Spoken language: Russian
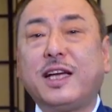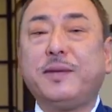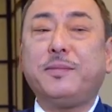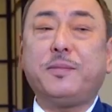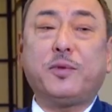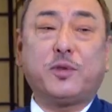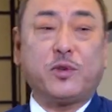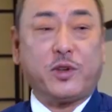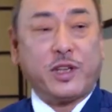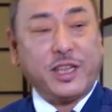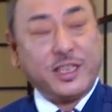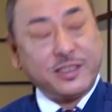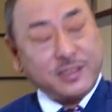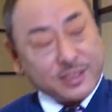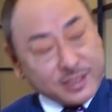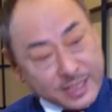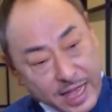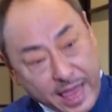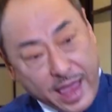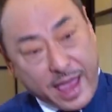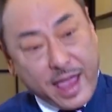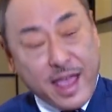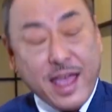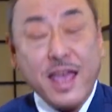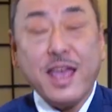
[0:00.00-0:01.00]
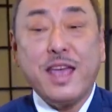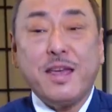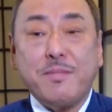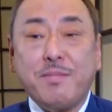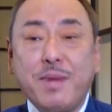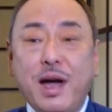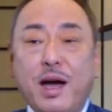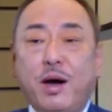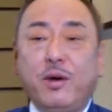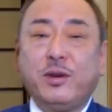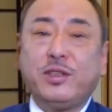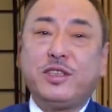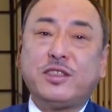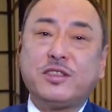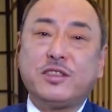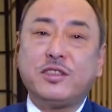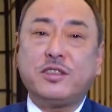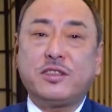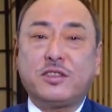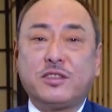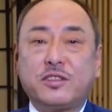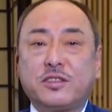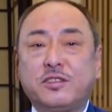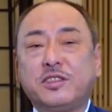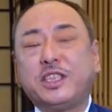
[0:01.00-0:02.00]
семейного ужина. Обещаю,
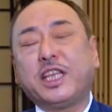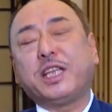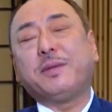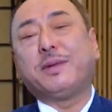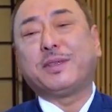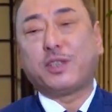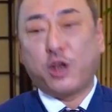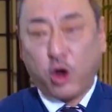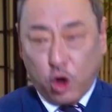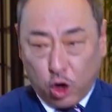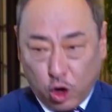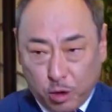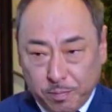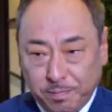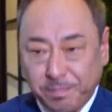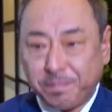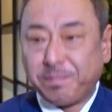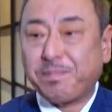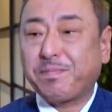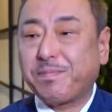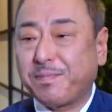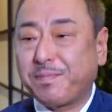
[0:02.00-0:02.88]
будет очень вкусно.